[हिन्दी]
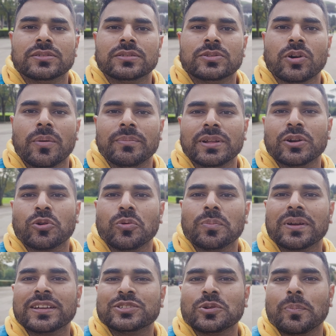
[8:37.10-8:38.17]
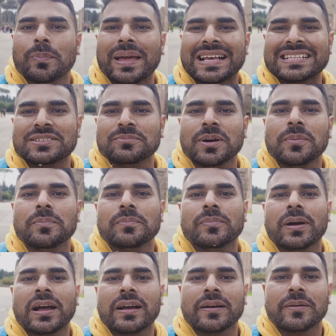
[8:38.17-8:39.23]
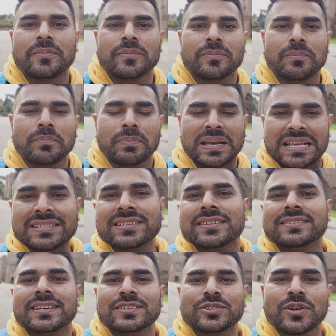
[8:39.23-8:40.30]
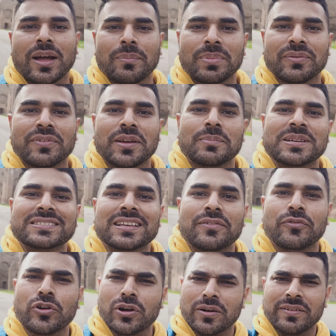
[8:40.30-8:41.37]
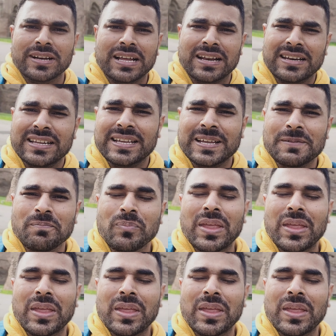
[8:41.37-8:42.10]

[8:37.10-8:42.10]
तो हमने रोम के जो मैक्सिमम प्लेसेस हैं जो यहाँ पे फेमस हैं वो कवर कर लिए हैं